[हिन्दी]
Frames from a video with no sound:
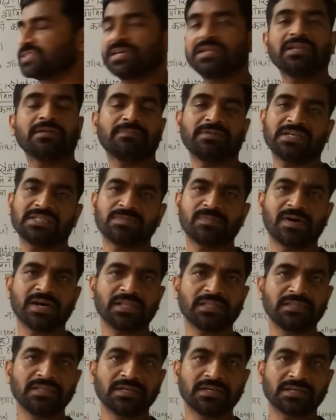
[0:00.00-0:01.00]
सैन्य अभ्यास
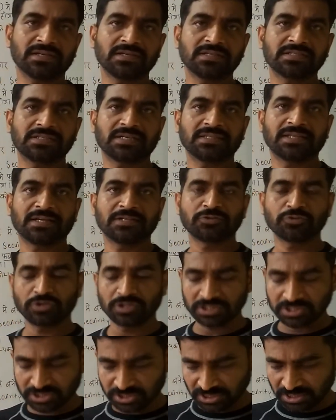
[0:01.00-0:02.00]
भारत नहीं करना चाहता
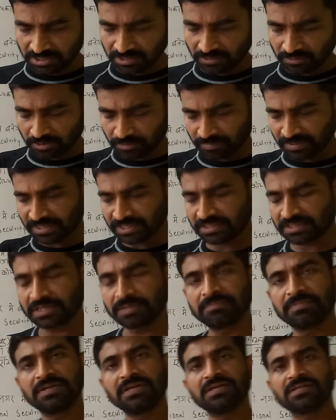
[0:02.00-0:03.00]
चूंकि चीन और भारत के
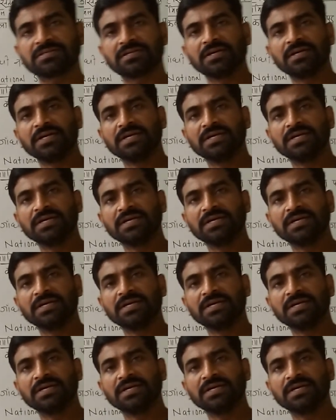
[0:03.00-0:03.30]
बीच